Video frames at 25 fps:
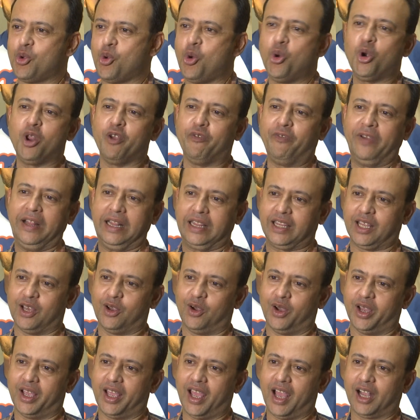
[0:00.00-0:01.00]
করে ফেলতে
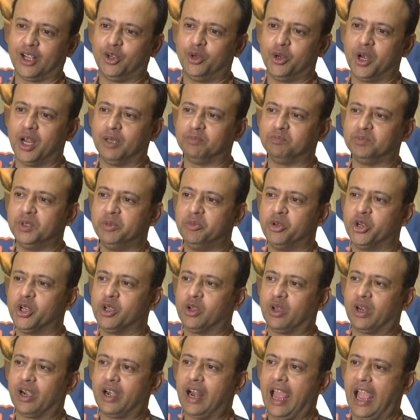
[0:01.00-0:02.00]
হয় এখন আপনি মনে
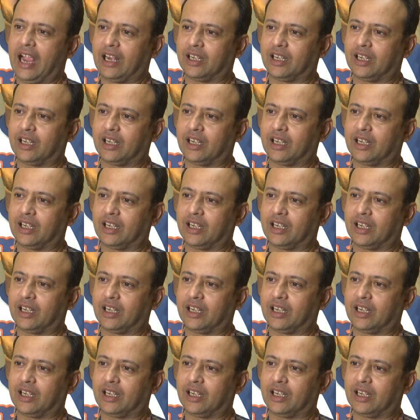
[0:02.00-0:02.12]
করেন